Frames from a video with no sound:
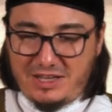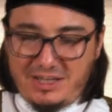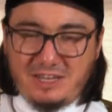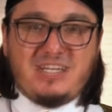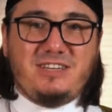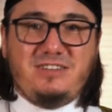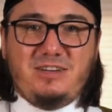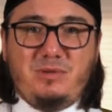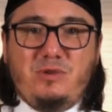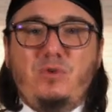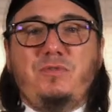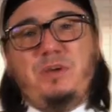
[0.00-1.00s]
отрицать всех
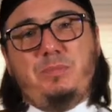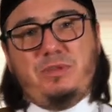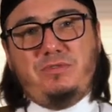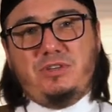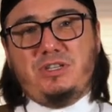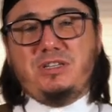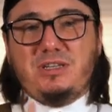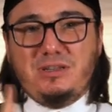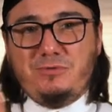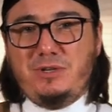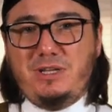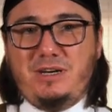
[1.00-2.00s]
богов и подтверждать
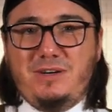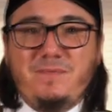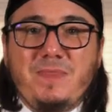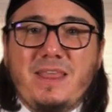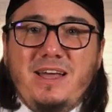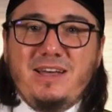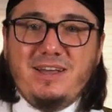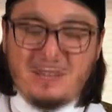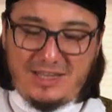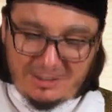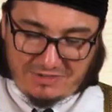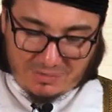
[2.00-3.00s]
одного Аллаха.
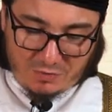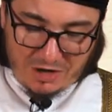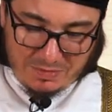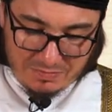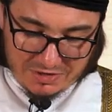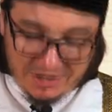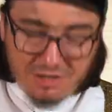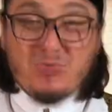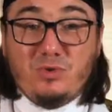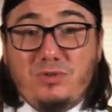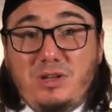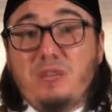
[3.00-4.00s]
Когда говорим «Мухаммад
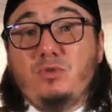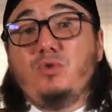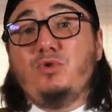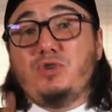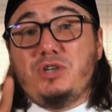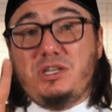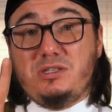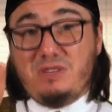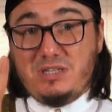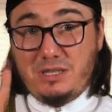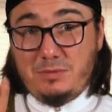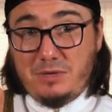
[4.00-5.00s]
Расулуллах», тут тоже есть
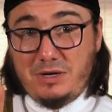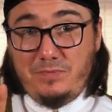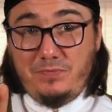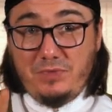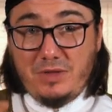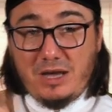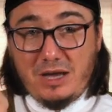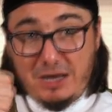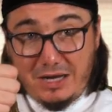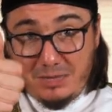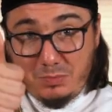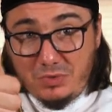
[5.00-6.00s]
два столпа.
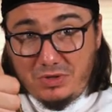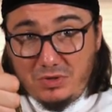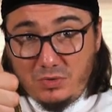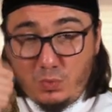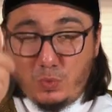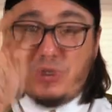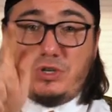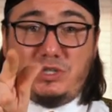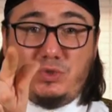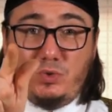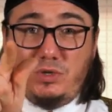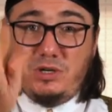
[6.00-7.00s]
Аль-Абд
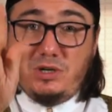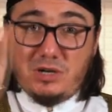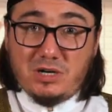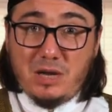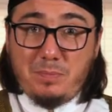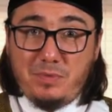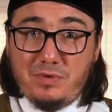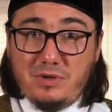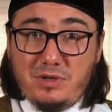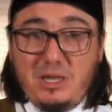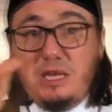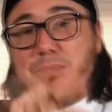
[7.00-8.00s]
вар-Расуль. Раб
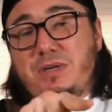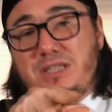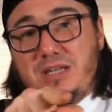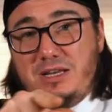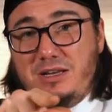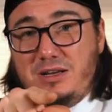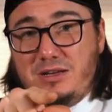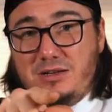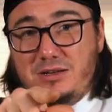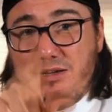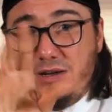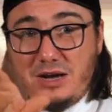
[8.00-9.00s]
и посланник.
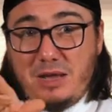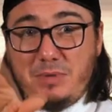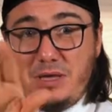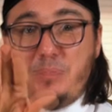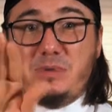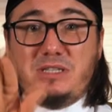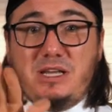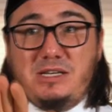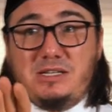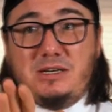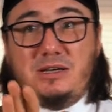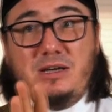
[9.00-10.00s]
Раб и
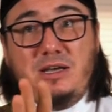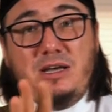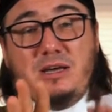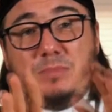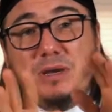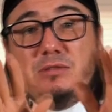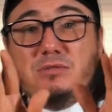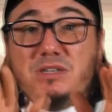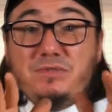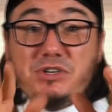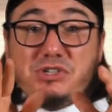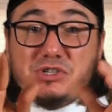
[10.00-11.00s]
посланник. Поэтому
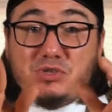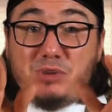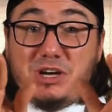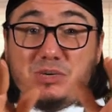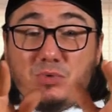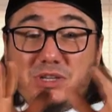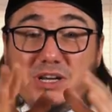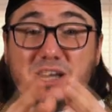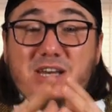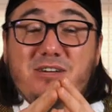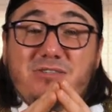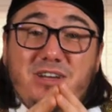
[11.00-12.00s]
Всевышний Субхану Ва
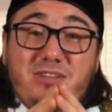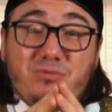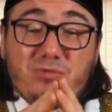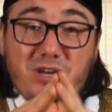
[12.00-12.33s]
говорит в